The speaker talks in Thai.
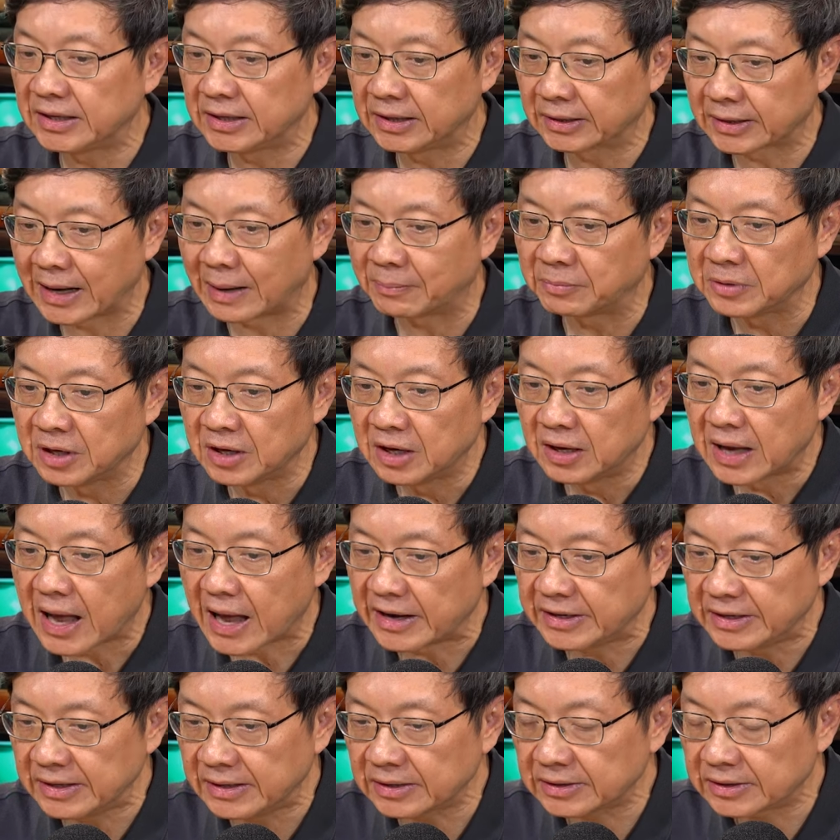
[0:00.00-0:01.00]
นะครับ
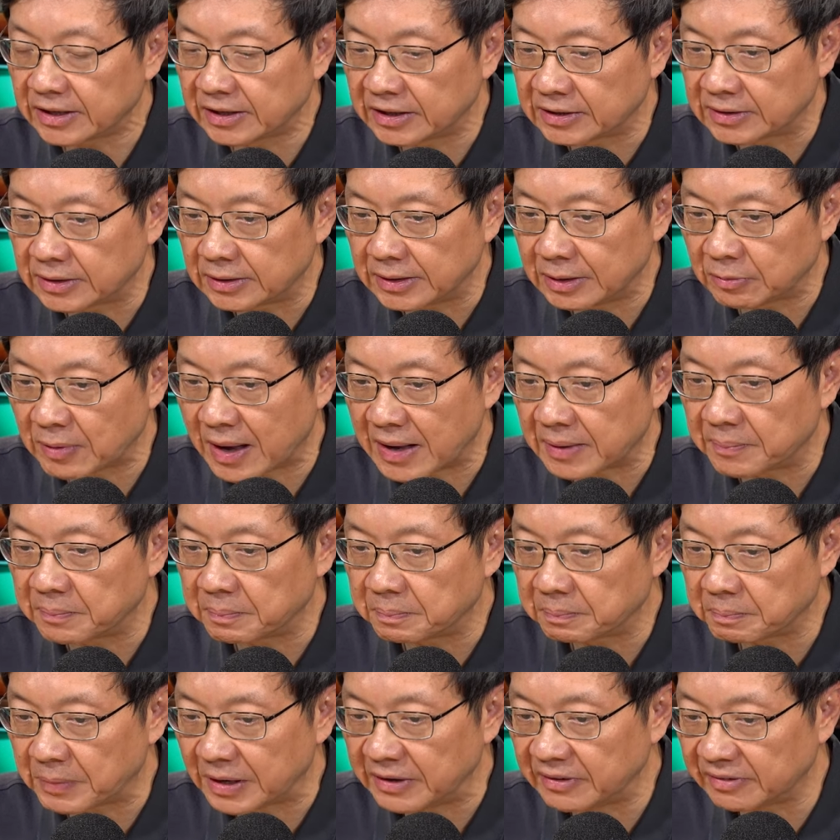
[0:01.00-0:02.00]
อันนี้เกิดเรียกว่า
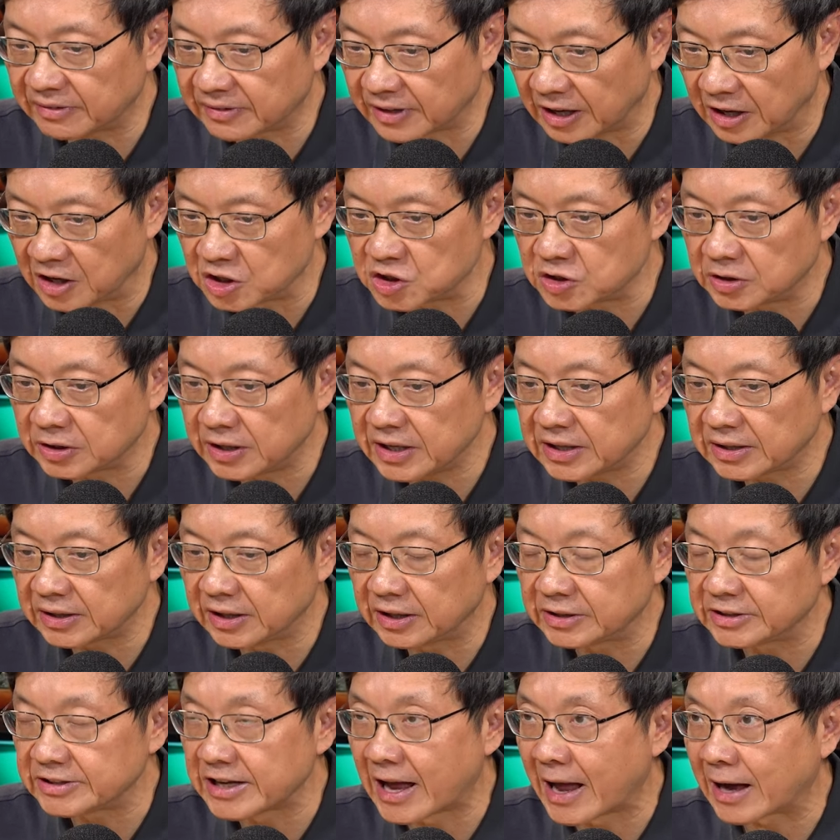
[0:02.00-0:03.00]
เป็นเซิร์ชที่
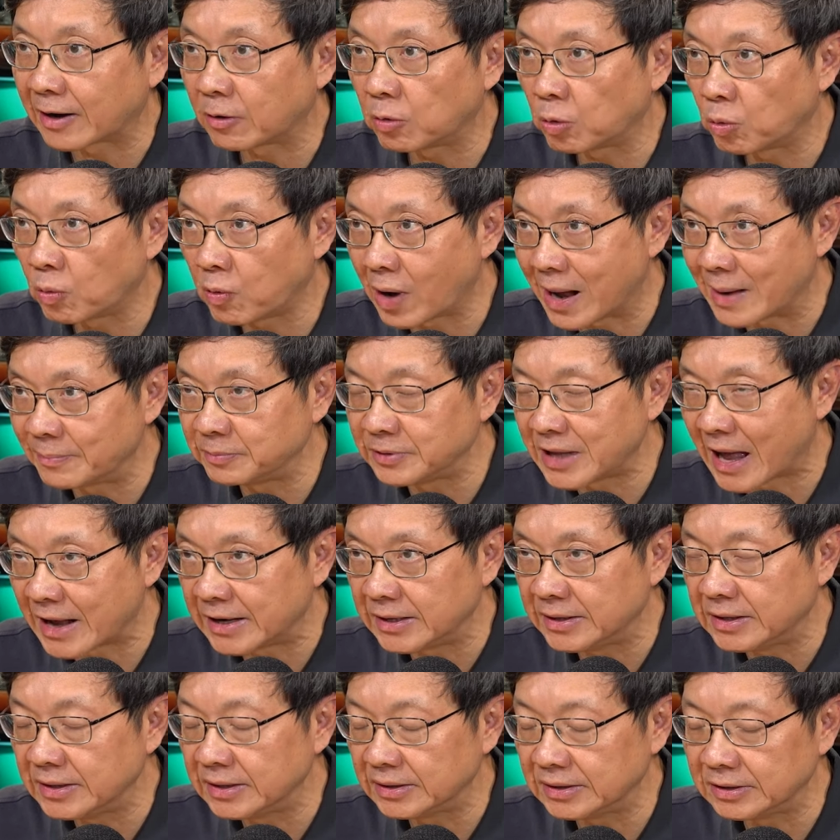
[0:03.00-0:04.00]
เกิดจากความดั
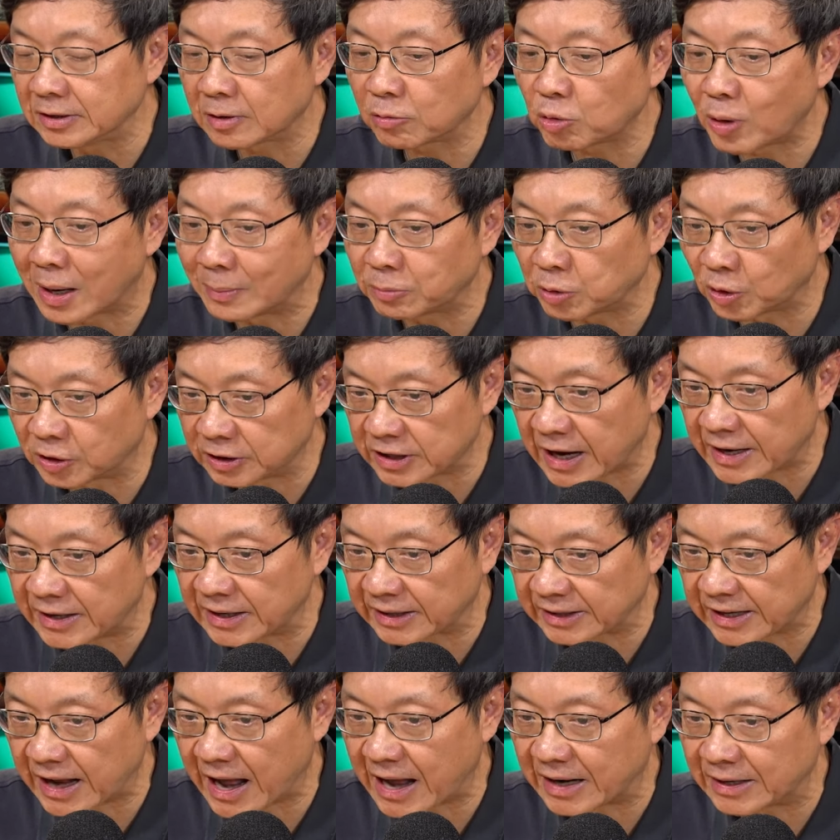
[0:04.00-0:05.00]
นหรือความกดดัน
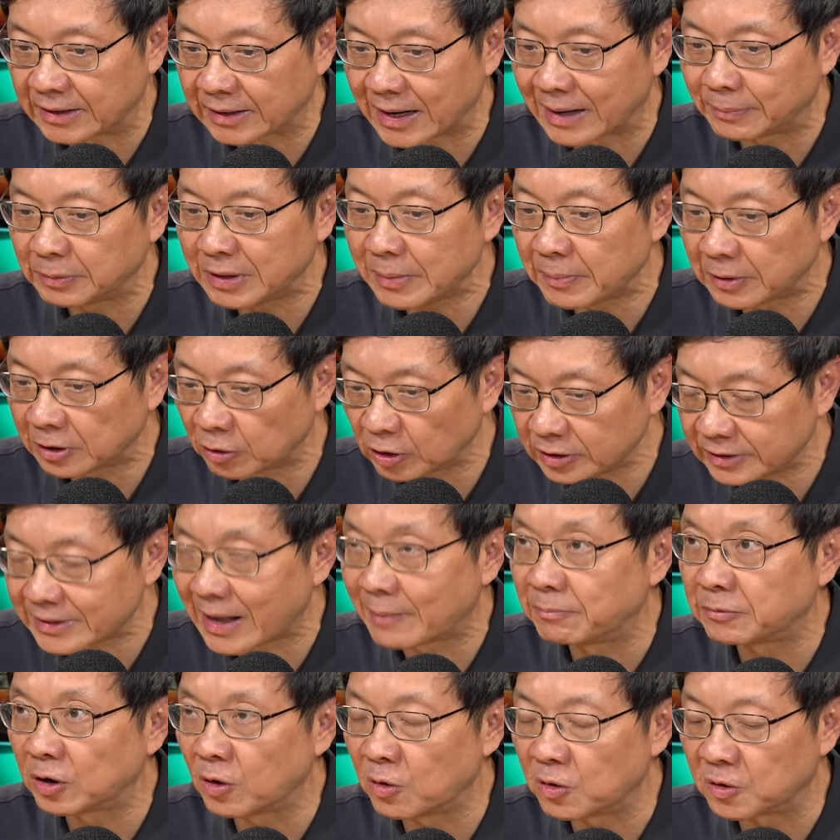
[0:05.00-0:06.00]
อากาศนะครับที่มันลด
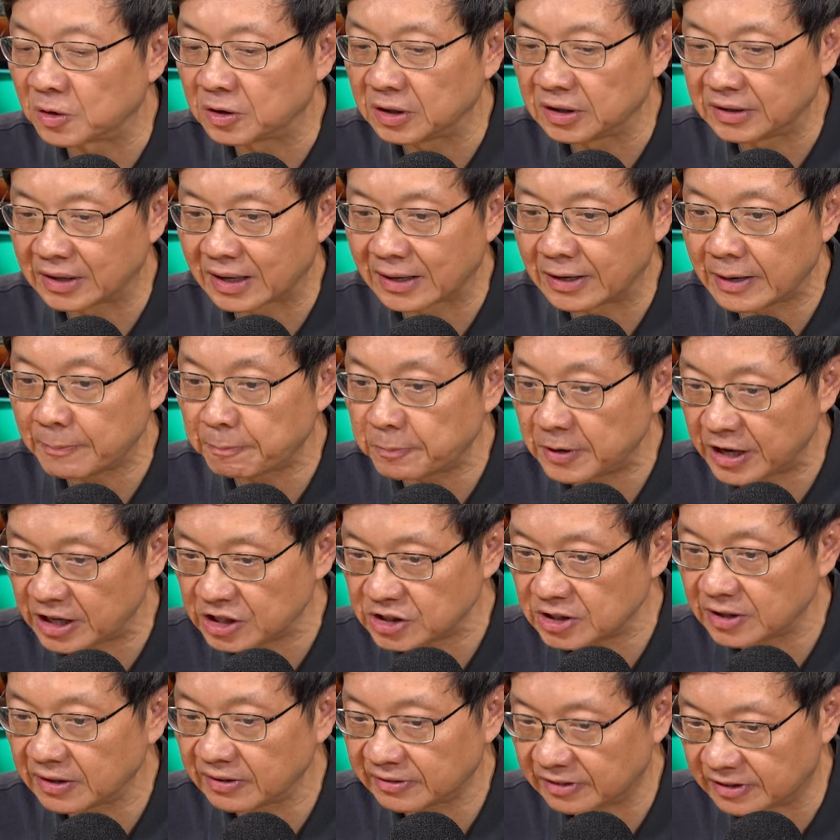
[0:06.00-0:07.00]
ต่ำลงเรียก
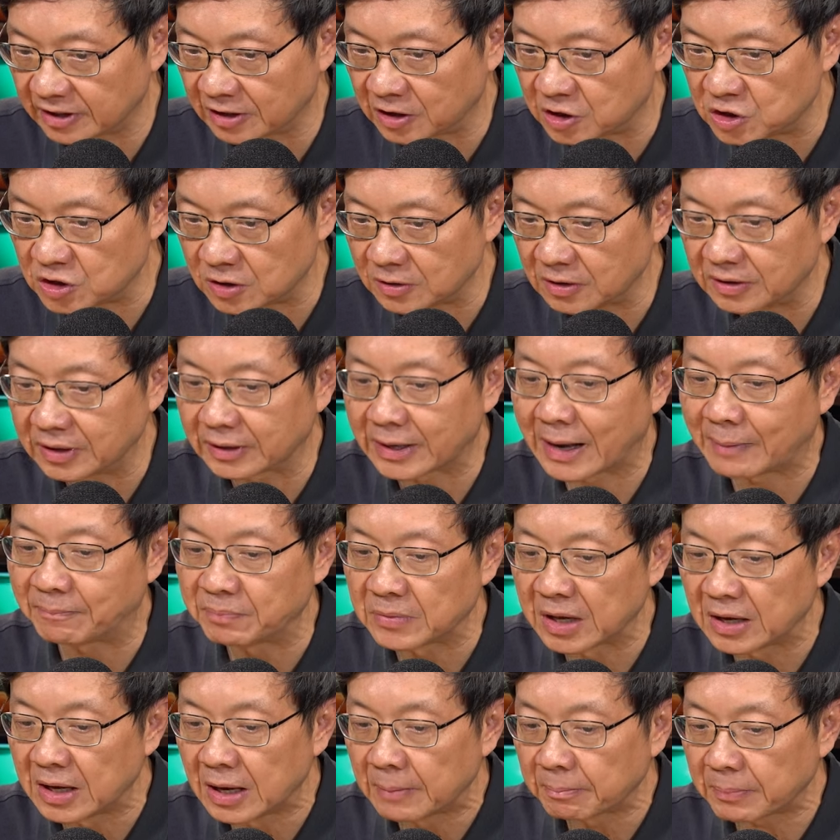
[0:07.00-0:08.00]
pressure surge นะครับ
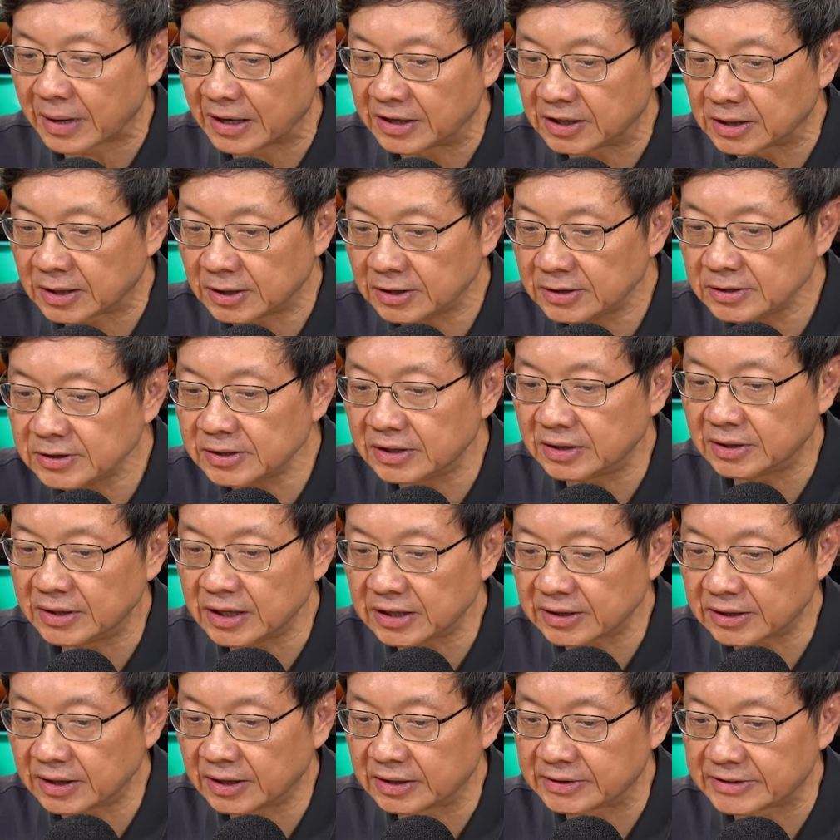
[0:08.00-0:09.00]
เป็นคลื่น
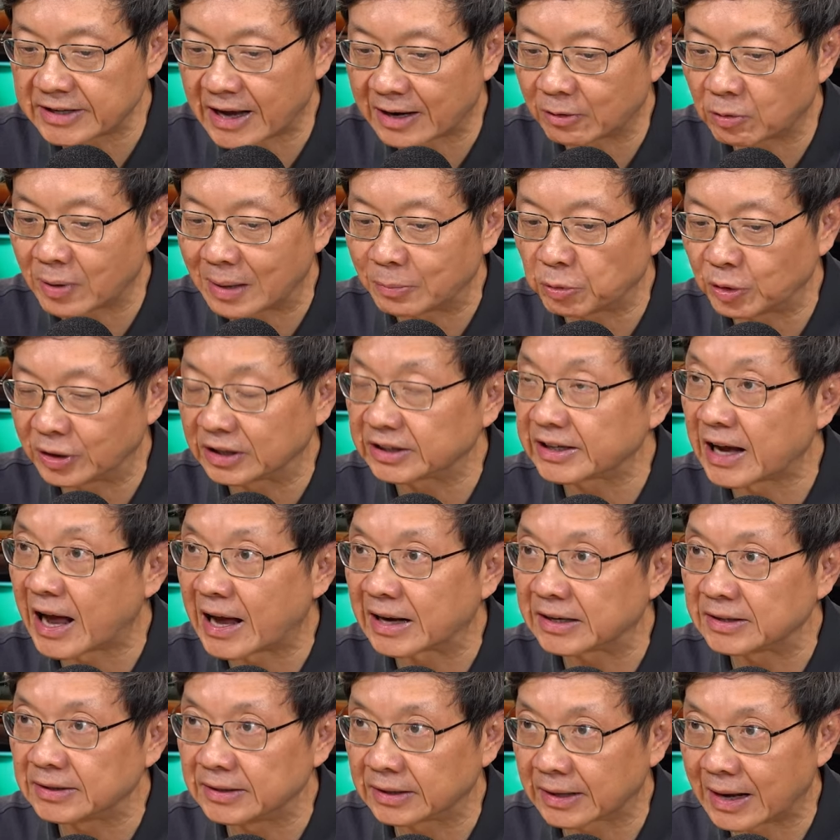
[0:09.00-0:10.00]
ที่เกิดจากความกดอากา
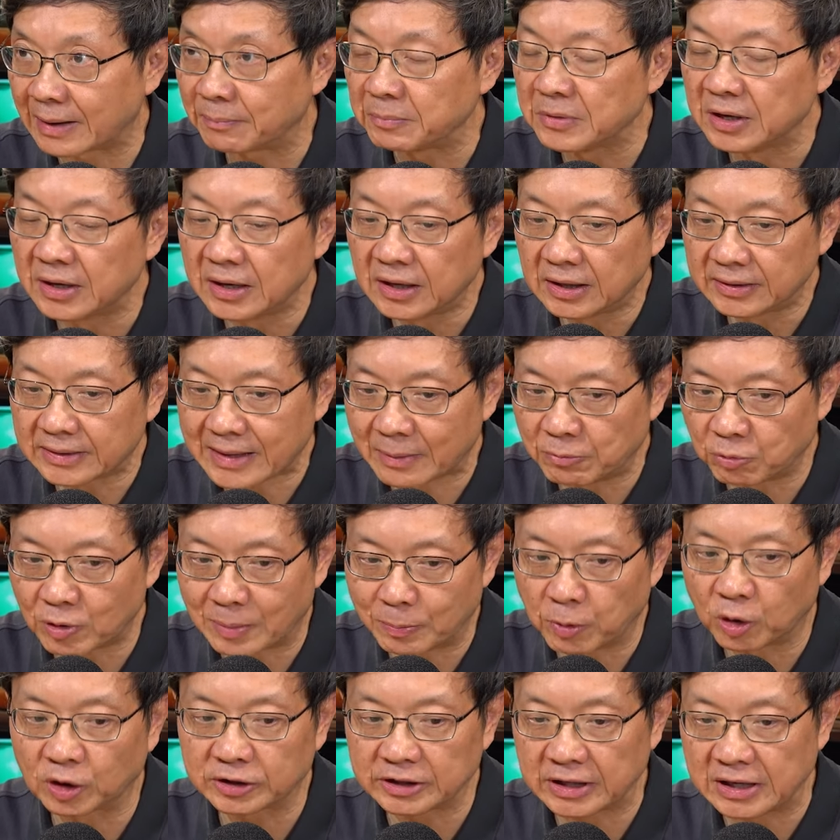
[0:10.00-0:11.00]
ศนะครับต่ำก
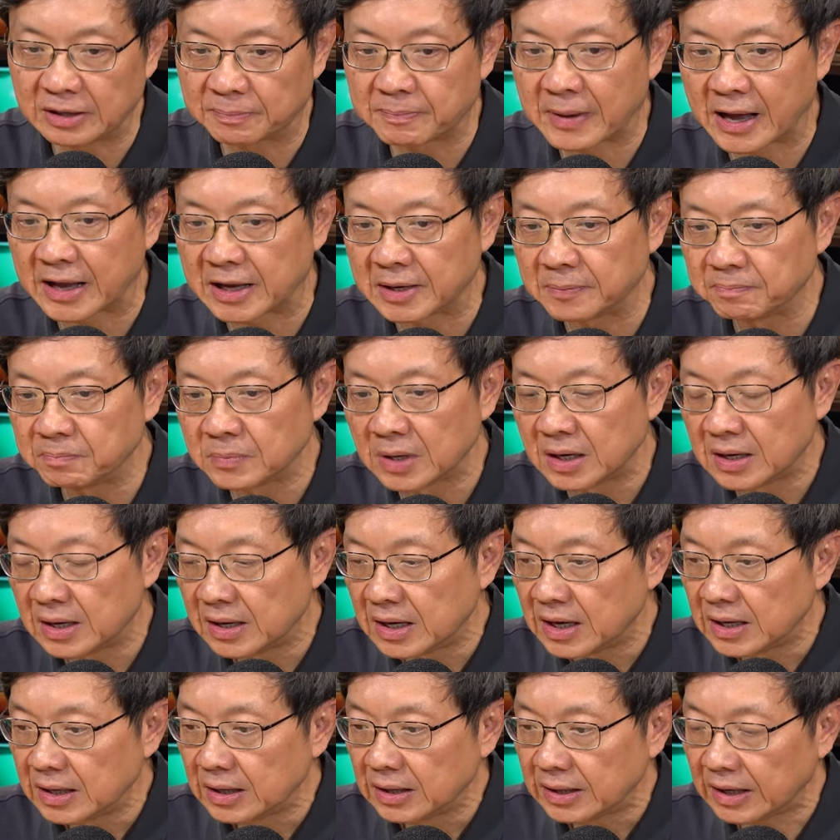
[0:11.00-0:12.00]
ว่าปกติไป
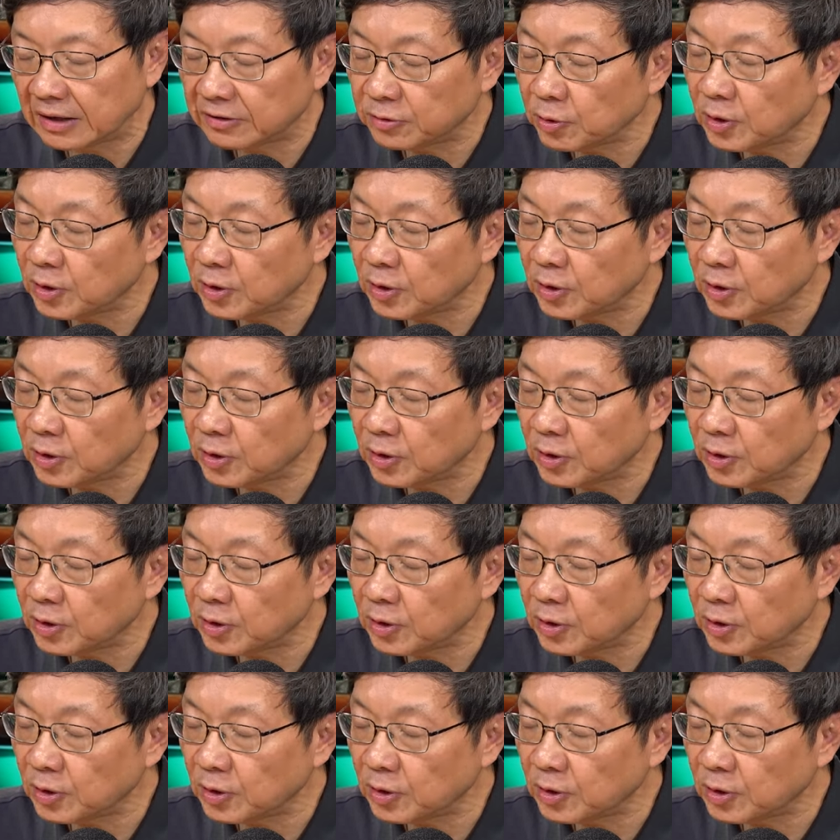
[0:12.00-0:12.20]
อีก